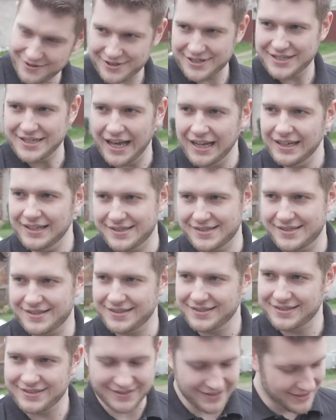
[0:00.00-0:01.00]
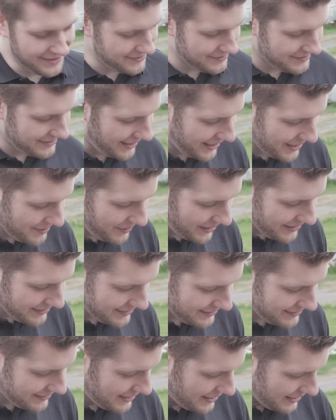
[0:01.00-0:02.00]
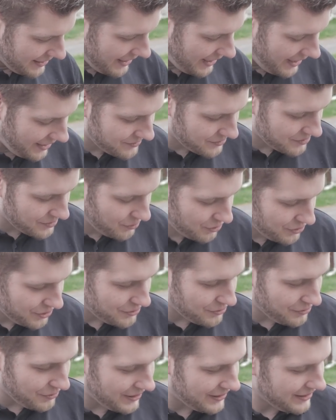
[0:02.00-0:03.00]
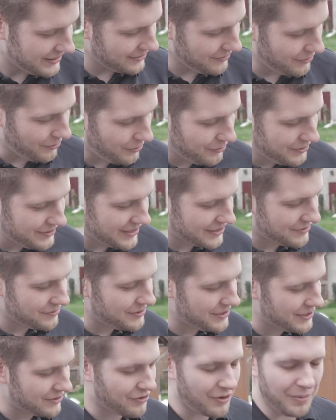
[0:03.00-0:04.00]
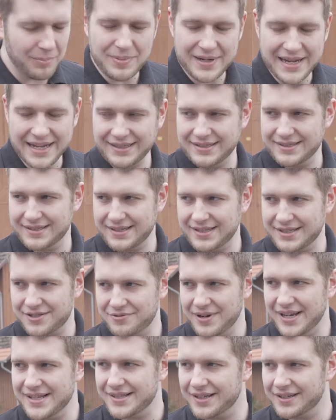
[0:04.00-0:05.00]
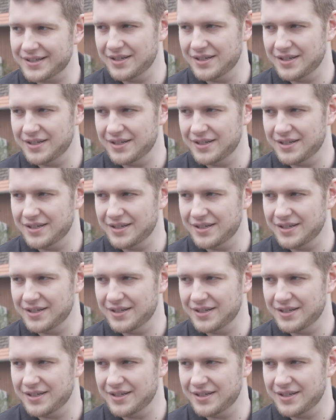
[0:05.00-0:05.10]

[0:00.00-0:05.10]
doch nicht alles. Mhm. Ne? Einmal den Asus Monitor und natürlich einen kompletten Satz Razer